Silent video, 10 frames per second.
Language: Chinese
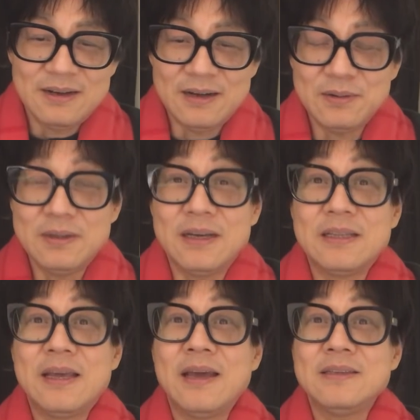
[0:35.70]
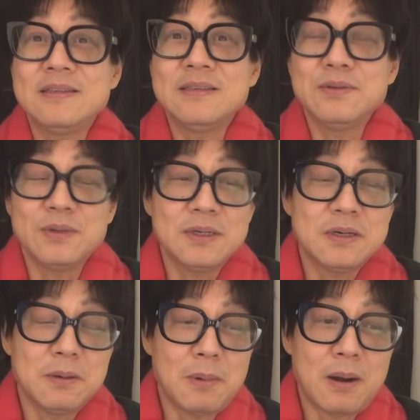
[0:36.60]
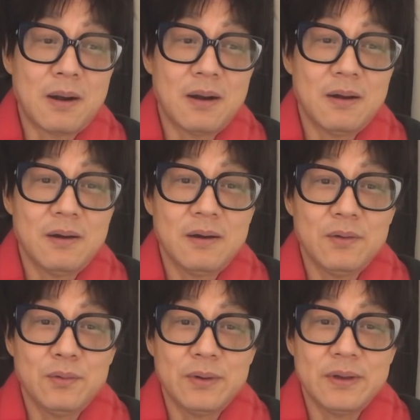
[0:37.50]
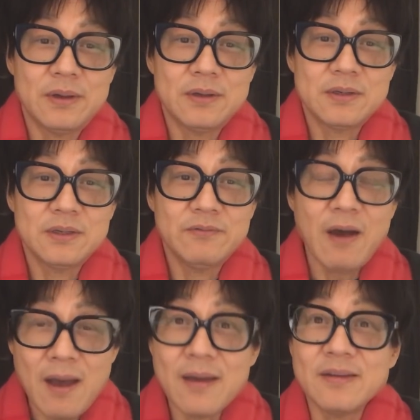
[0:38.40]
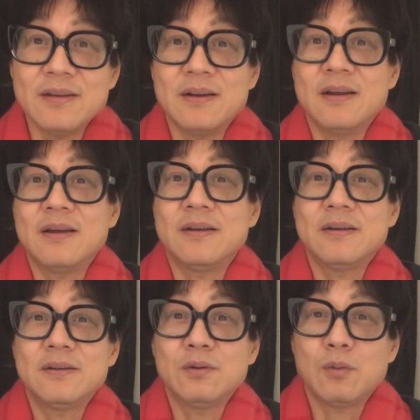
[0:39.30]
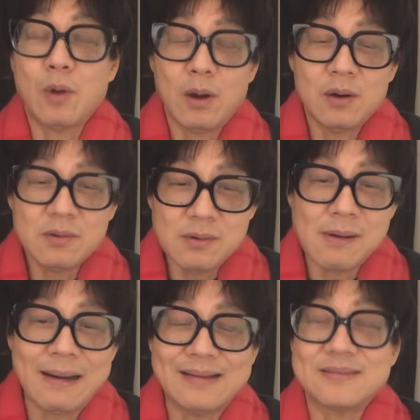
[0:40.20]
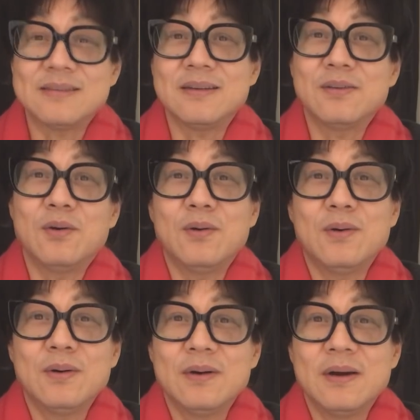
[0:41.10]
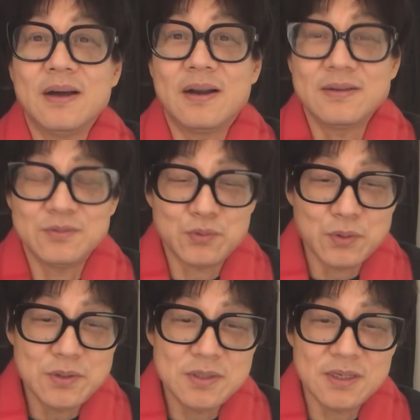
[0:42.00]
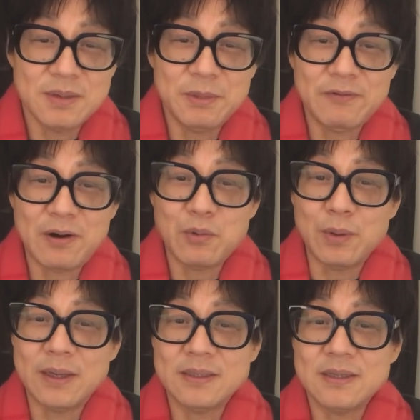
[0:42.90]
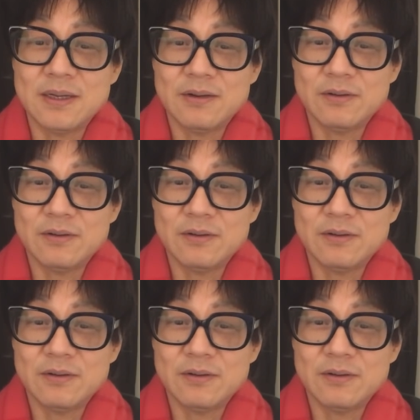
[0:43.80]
然后你看天津有一哥们儿，哎呦喂，是一外地人，都快饿死了都啊，而且春节也没法回去，